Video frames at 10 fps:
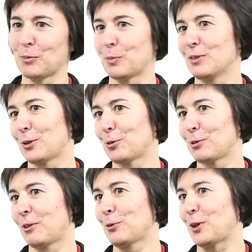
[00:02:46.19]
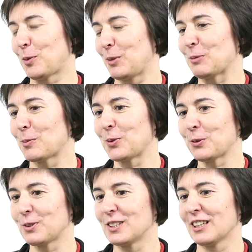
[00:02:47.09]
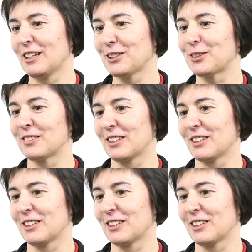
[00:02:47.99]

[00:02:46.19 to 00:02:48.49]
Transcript: мы обнаруживали, ну, как минимум, новый диалект.